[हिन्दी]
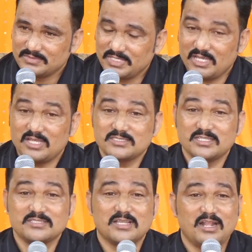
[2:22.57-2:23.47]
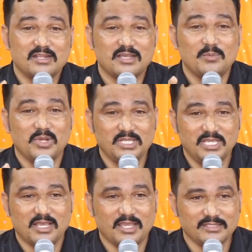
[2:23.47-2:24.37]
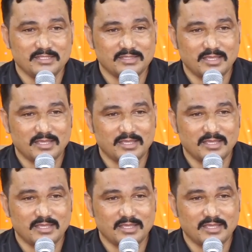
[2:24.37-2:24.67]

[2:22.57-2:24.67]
यह संसार का बल दिखाई देता